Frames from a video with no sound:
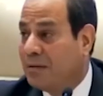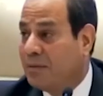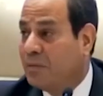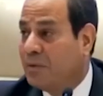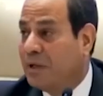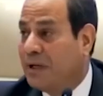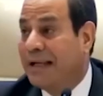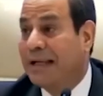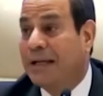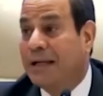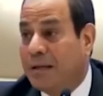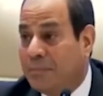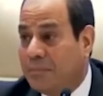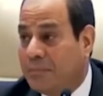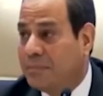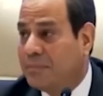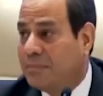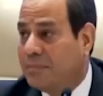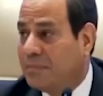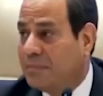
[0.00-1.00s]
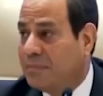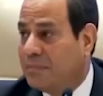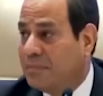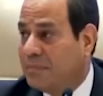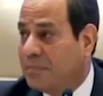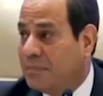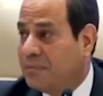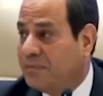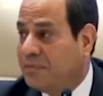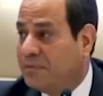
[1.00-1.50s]
والعلم
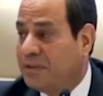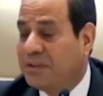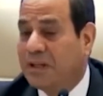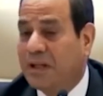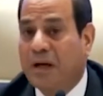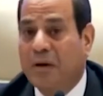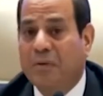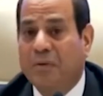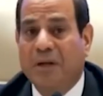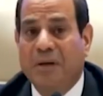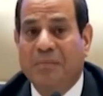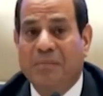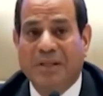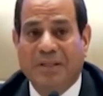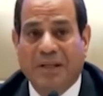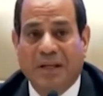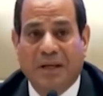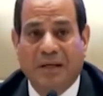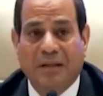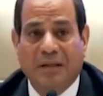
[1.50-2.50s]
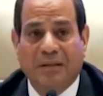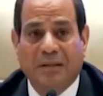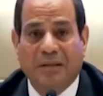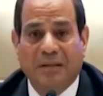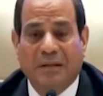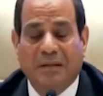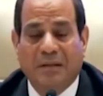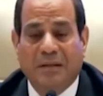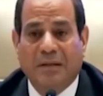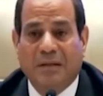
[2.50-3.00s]
في تناول المسائل
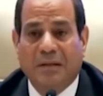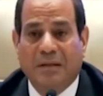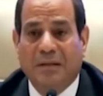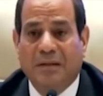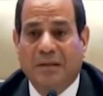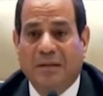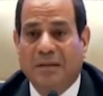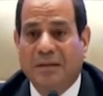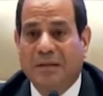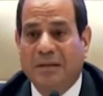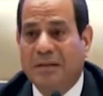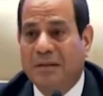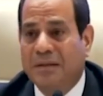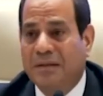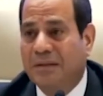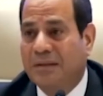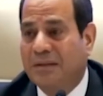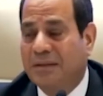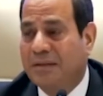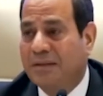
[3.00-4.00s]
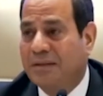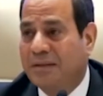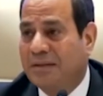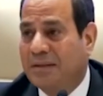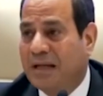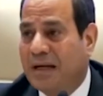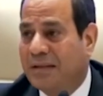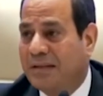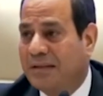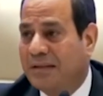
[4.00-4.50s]
لان آه،
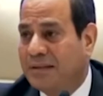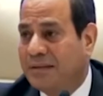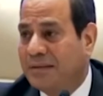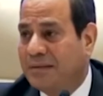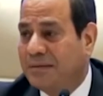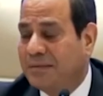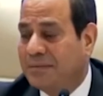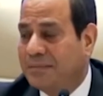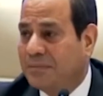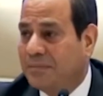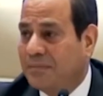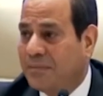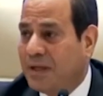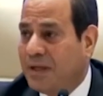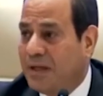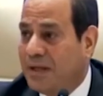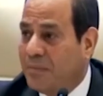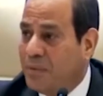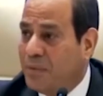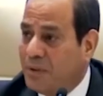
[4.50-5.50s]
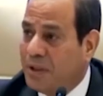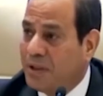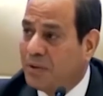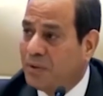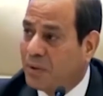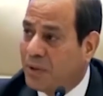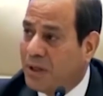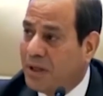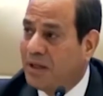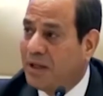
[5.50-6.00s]
يعني لابد ان
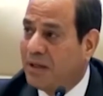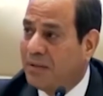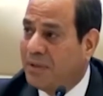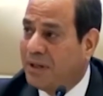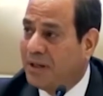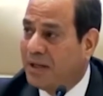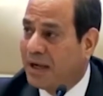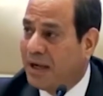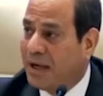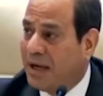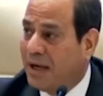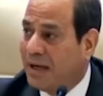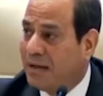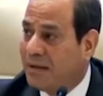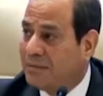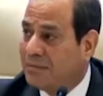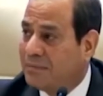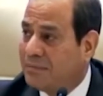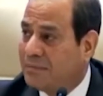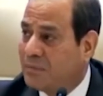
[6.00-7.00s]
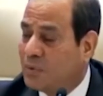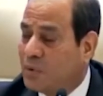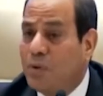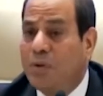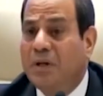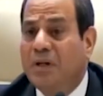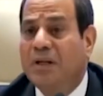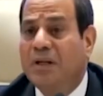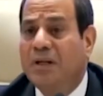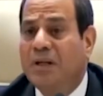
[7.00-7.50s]
تكلل بالنجاح
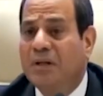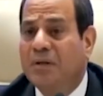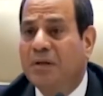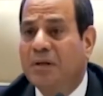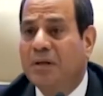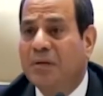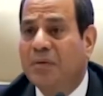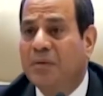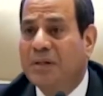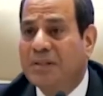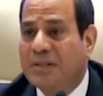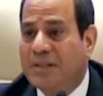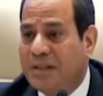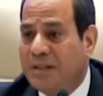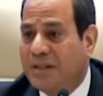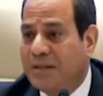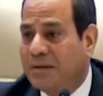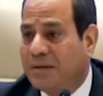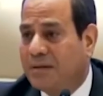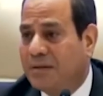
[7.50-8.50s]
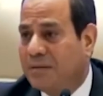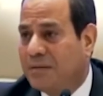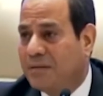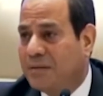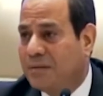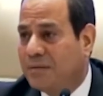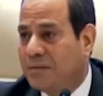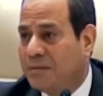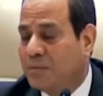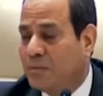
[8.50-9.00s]
كل وزير
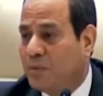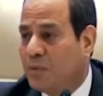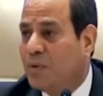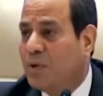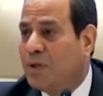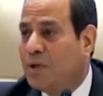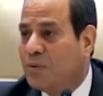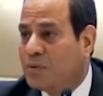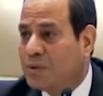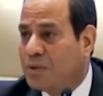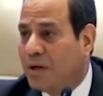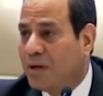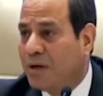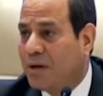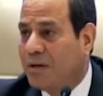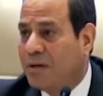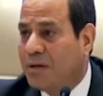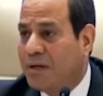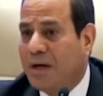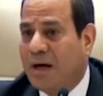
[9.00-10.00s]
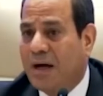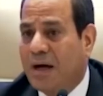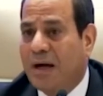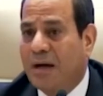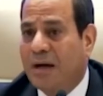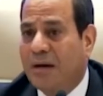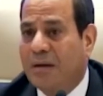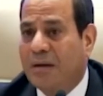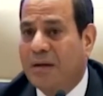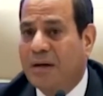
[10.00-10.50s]
وكل وزاره
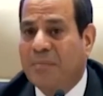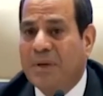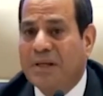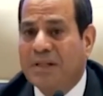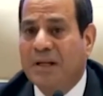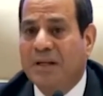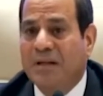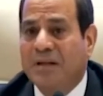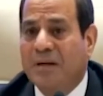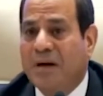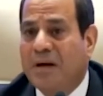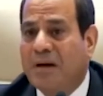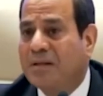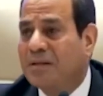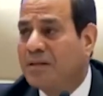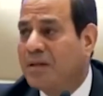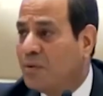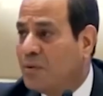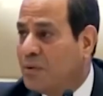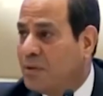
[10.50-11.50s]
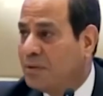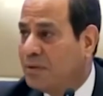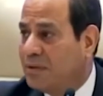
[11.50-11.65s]
بذلت اقصى جهد